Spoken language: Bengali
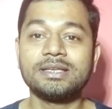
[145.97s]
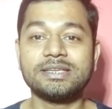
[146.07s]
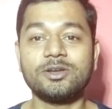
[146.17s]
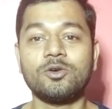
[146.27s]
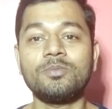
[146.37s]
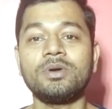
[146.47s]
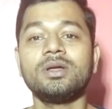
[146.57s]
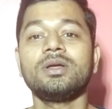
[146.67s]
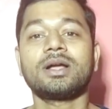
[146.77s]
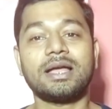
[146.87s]
সেই রকম
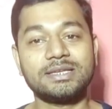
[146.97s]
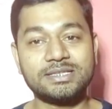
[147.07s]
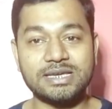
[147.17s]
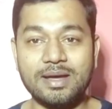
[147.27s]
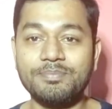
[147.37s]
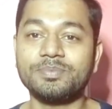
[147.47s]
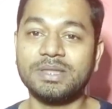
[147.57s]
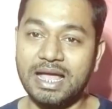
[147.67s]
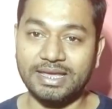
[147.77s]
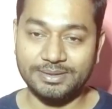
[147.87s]
কাজের চাপ
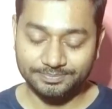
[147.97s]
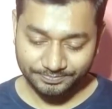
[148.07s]
থাকে